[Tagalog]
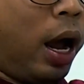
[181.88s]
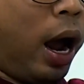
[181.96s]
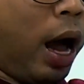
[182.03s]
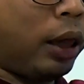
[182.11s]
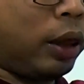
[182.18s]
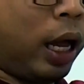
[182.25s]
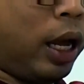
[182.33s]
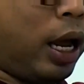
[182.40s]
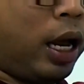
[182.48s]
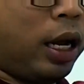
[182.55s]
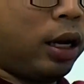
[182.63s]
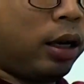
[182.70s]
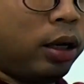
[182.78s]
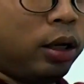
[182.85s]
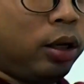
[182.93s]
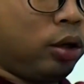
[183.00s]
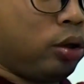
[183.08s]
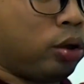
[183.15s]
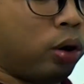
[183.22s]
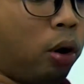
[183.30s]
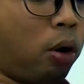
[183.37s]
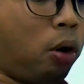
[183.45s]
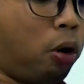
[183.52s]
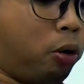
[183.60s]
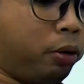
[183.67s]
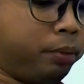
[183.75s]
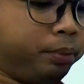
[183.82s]
at Tagig.
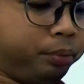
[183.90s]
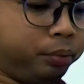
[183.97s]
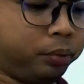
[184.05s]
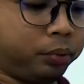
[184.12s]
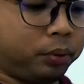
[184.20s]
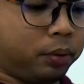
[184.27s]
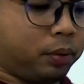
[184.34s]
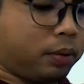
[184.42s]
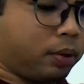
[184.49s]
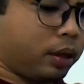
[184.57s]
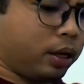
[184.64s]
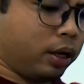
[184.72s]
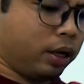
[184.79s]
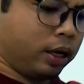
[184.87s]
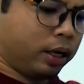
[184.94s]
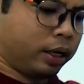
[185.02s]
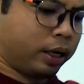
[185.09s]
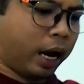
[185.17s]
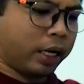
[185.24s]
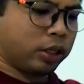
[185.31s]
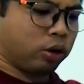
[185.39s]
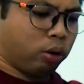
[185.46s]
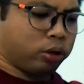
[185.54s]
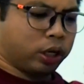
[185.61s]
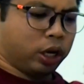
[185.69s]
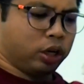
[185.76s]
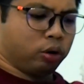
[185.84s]
So, guys, ako
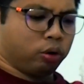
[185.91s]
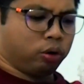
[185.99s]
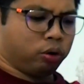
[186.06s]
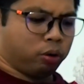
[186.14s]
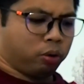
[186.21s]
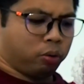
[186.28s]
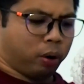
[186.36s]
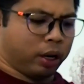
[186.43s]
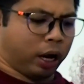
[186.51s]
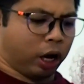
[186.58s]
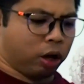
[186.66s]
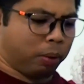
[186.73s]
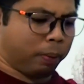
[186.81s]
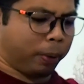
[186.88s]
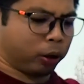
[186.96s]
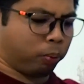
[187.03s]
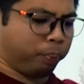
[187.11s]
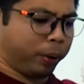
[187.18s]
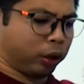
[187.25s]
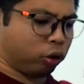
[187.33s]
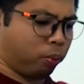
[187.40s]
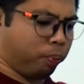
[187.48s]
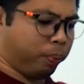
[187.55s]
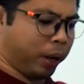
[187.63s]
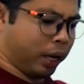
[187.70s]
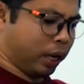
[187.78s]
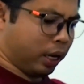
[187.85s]
sa inyo, huwag na kayo
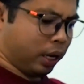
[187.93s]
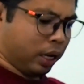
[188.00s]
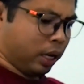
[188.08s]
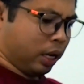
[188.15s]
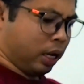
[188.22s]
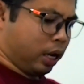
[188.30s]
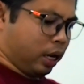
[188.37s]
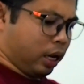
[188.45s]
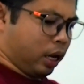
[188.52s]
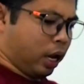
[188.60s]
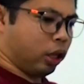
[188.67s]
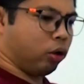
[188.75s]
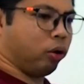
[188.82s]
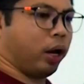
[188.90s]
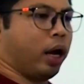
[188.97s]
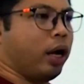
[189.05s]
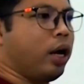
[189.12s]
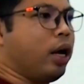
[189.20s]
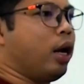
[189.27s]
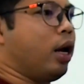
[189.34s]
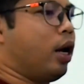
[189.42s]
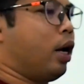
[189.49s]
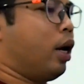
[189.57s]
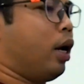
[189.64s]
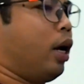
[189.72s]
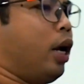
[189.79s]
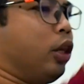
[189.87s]
magpatumpik-tumpik. Ito na.
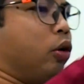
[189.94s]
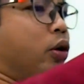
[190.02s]
Ito